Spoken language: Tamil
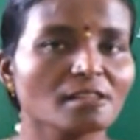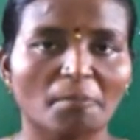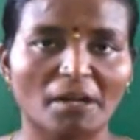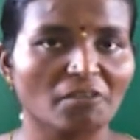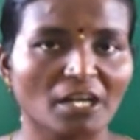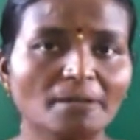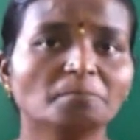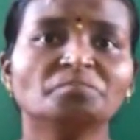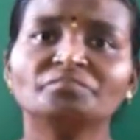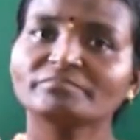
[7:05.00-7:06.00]
அந்த பறவைகள்
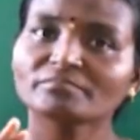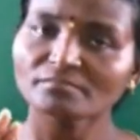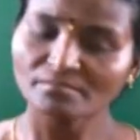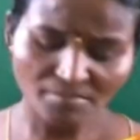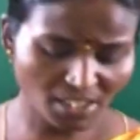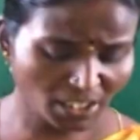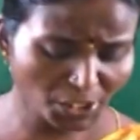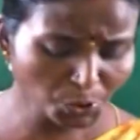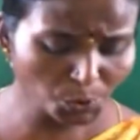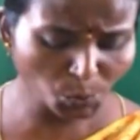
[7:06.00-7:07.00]

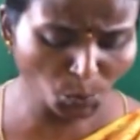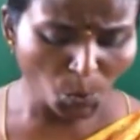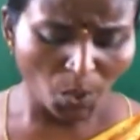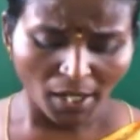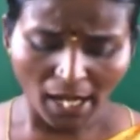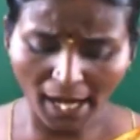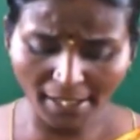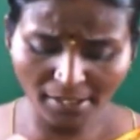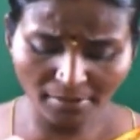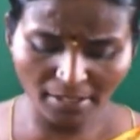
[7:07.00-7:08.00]
இருக்கும்
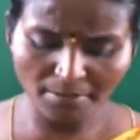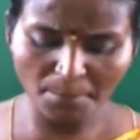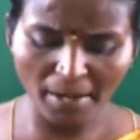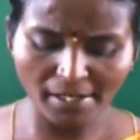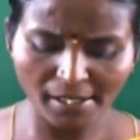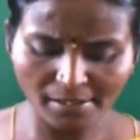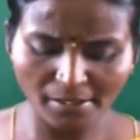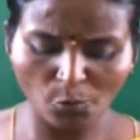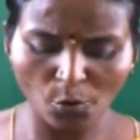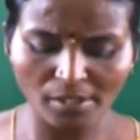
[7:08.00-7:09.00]
அடர் இது பாருங்கள்
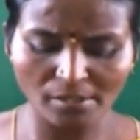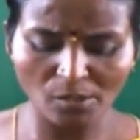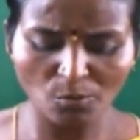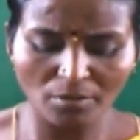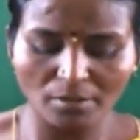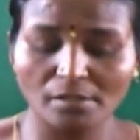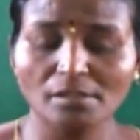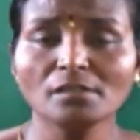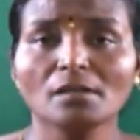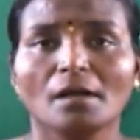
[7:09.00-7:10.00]
அந்த ஓரத்தில்
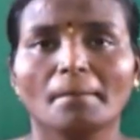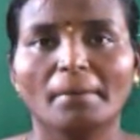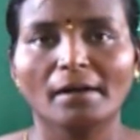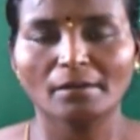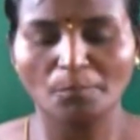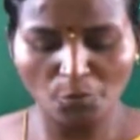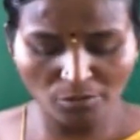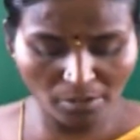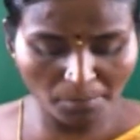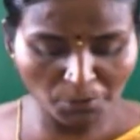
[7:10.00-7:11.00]
உங்களுக்கு பக்கம்
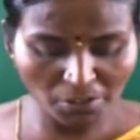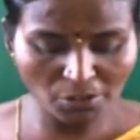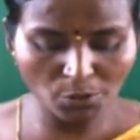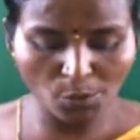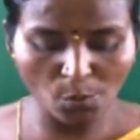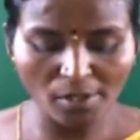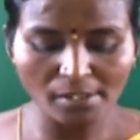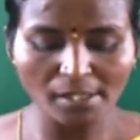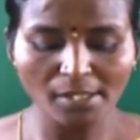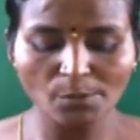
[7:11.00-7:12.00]
புத்த புத்தகத்தோட
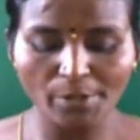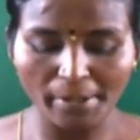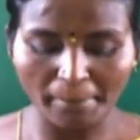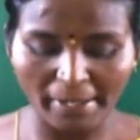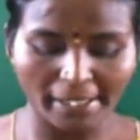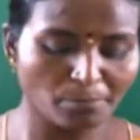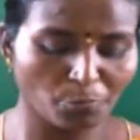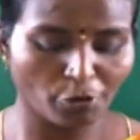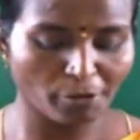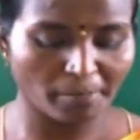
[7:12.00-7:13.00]
ஓரத்தில் அதனுடைய படம்
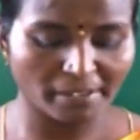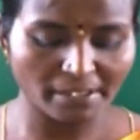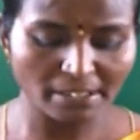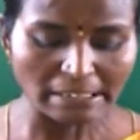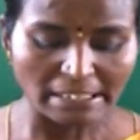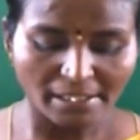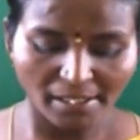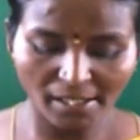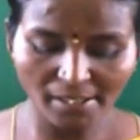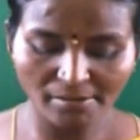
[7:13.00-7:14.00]
போடப்பட்டு
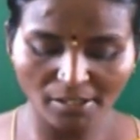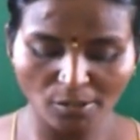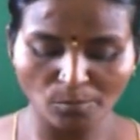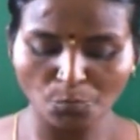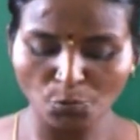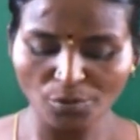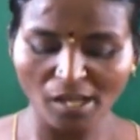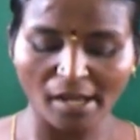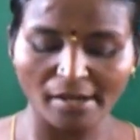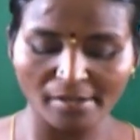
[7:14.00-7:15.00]
நிலத்திலும்
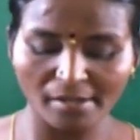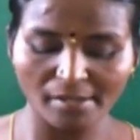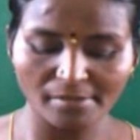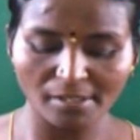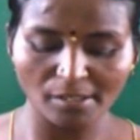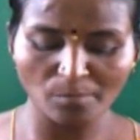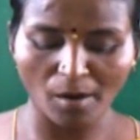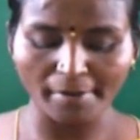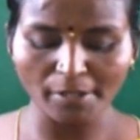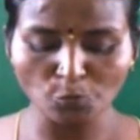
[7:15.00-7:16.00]
பூனாரை நிலத்திலும்
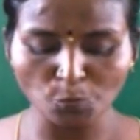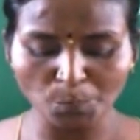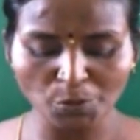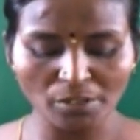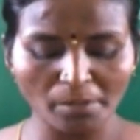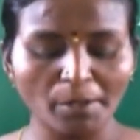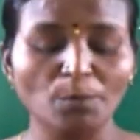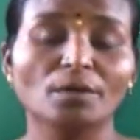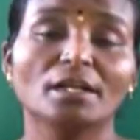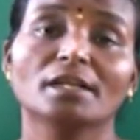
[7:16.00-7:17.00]
அடர் உப்புத்தன்மை
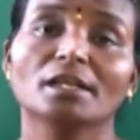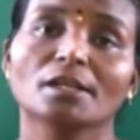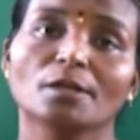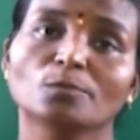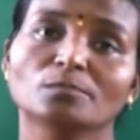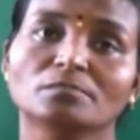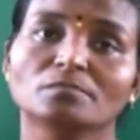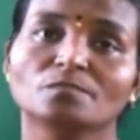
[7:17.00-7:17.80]
உள்ள நீரிலும்